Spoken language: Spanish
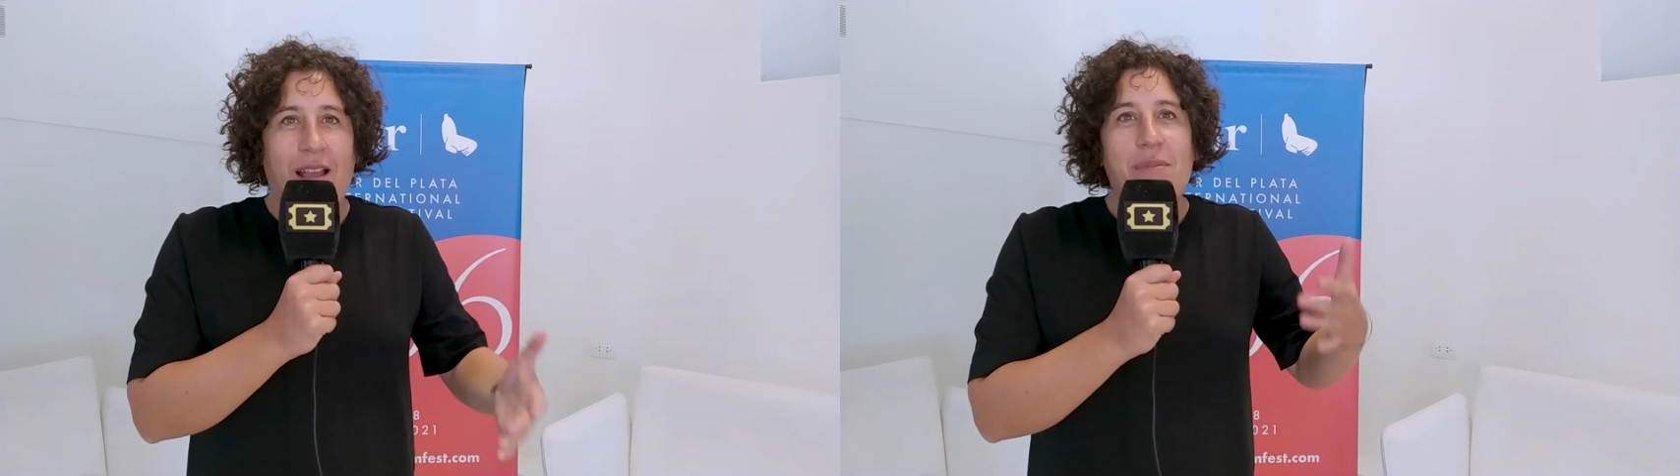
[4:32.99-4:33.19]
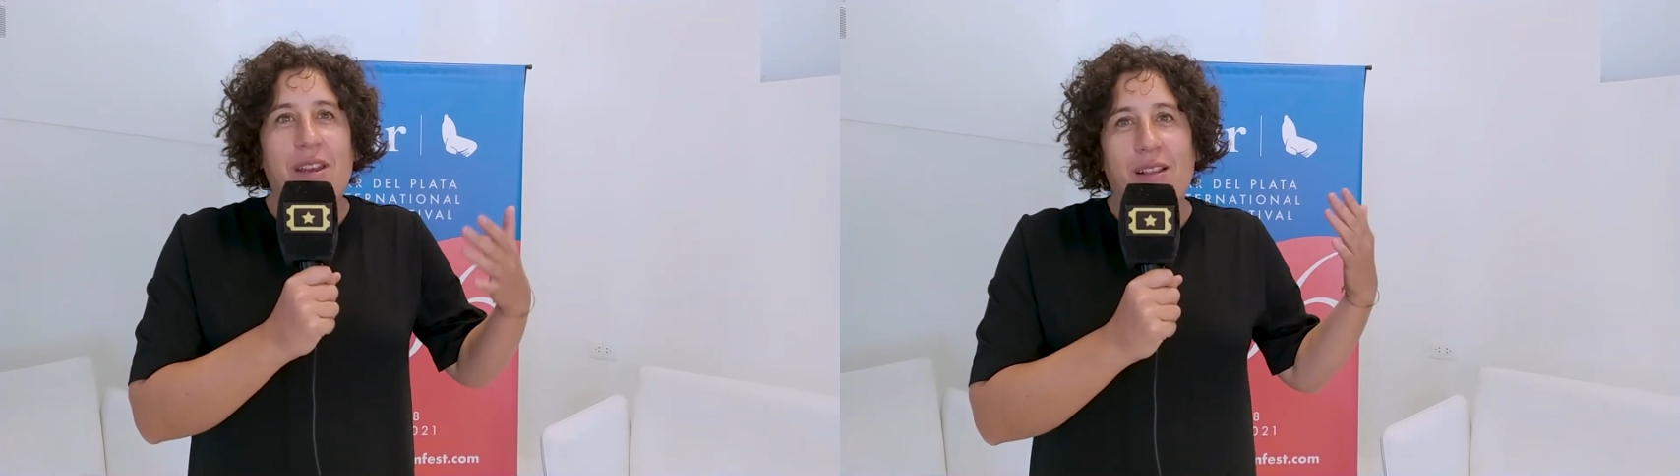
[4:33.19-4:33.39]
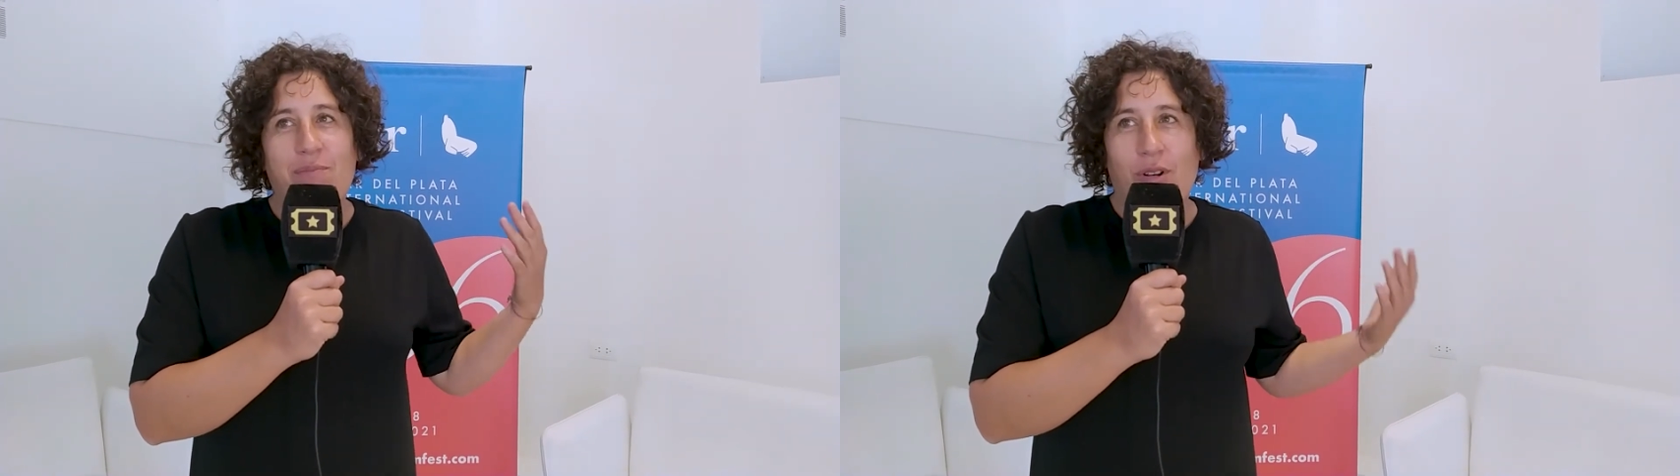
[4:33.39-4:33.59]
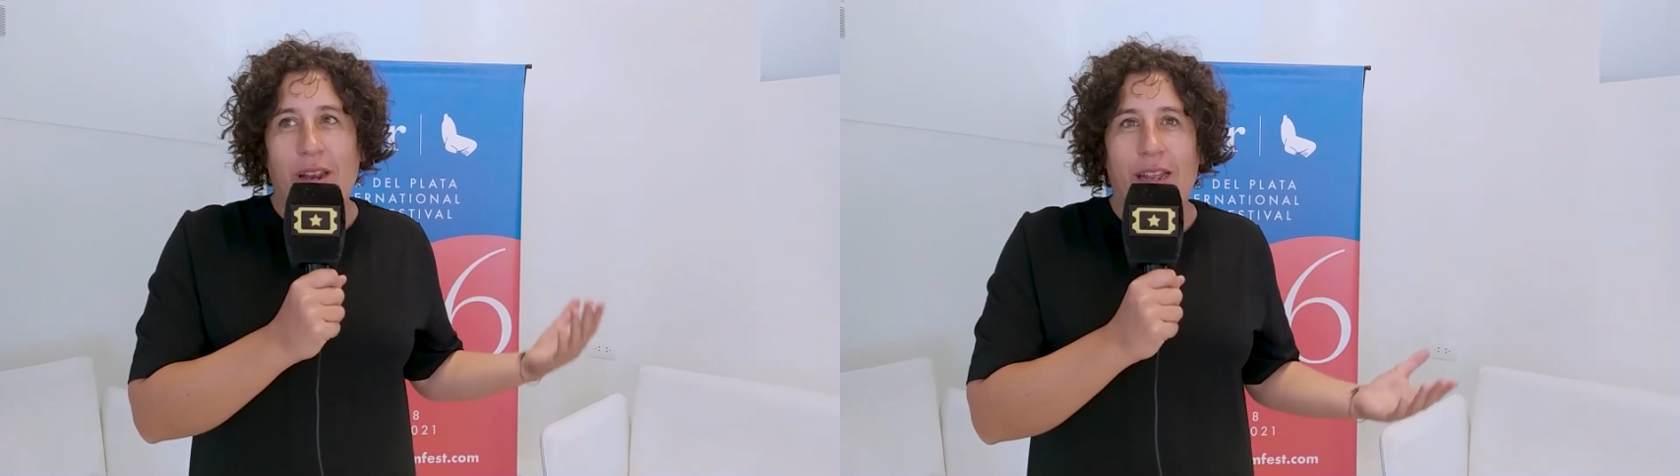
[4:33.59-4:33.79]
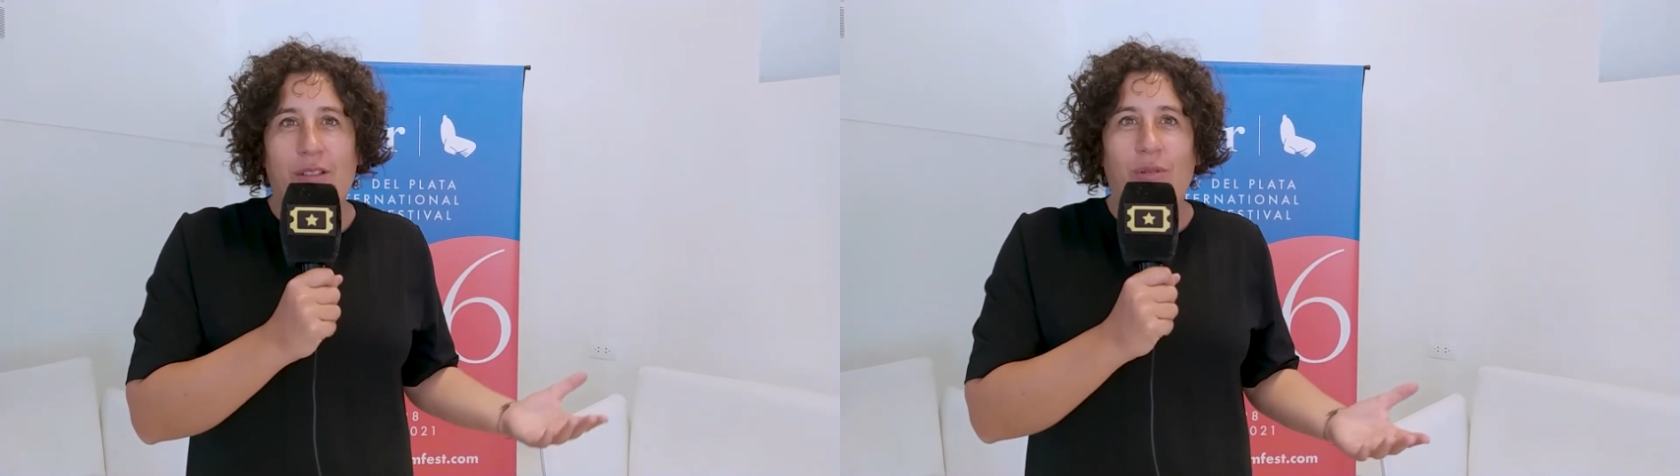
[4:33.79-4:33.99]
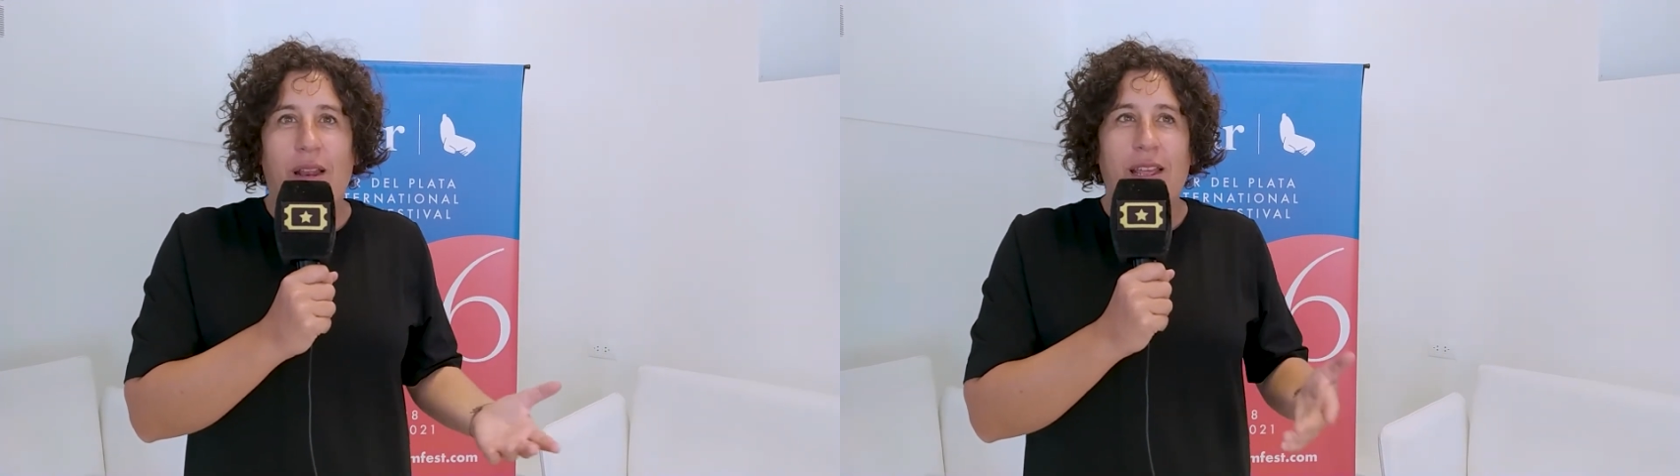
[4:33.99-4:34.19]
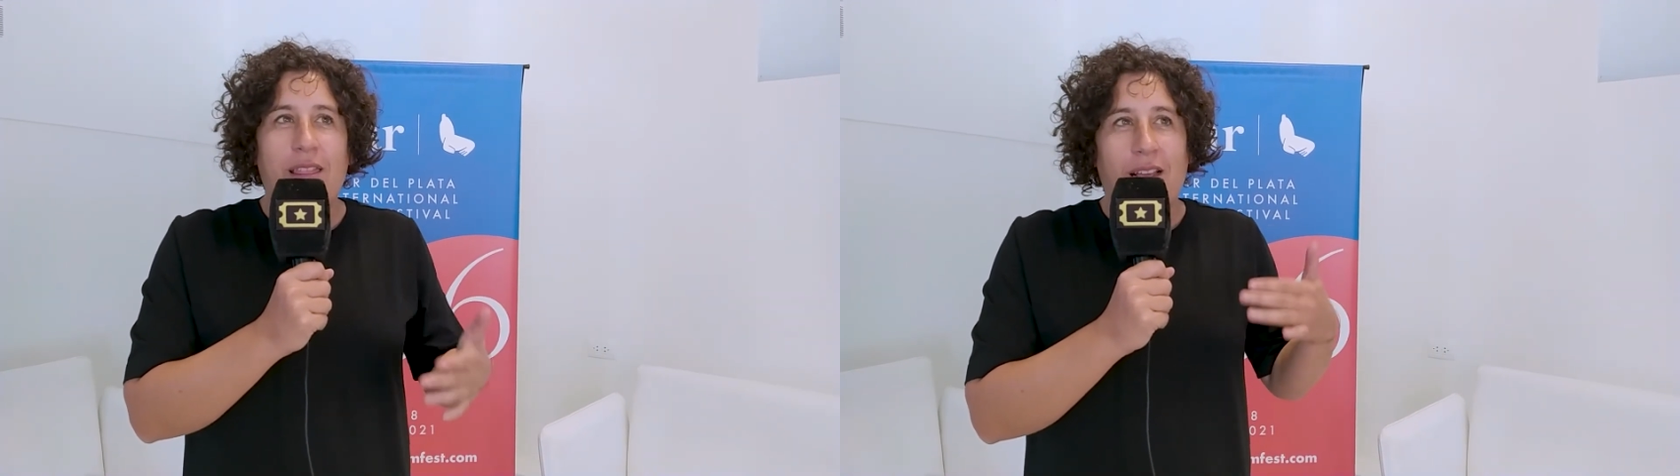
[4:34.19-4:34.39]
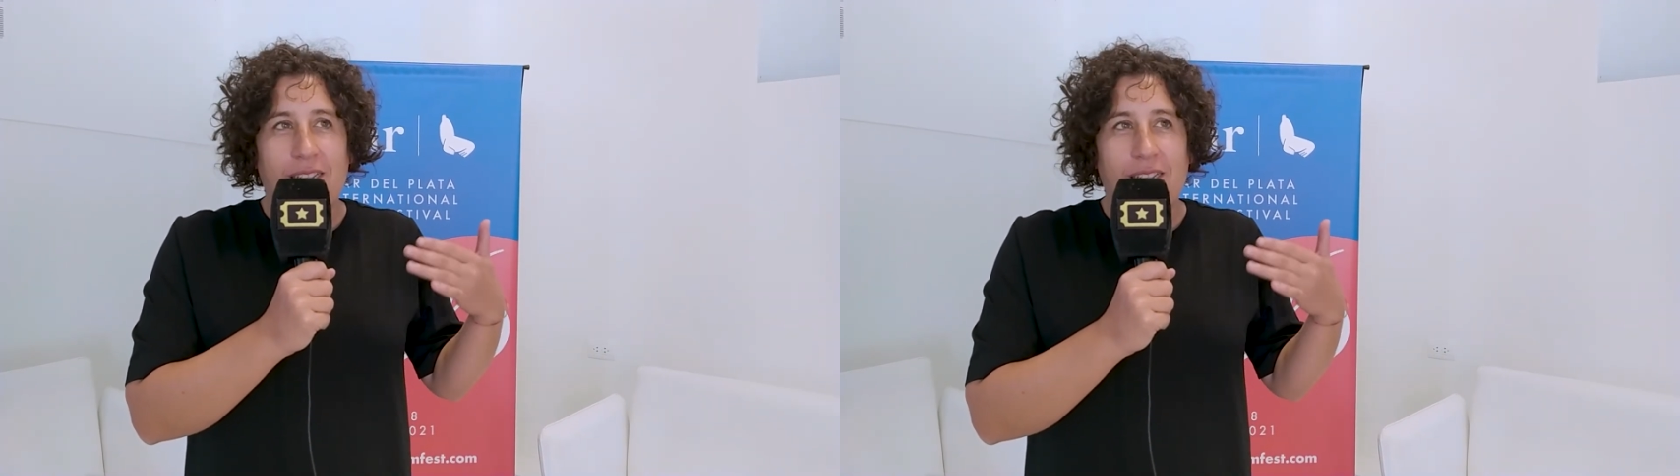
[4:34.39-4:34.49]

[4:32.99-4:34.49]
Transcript: caminan por la naturaleza,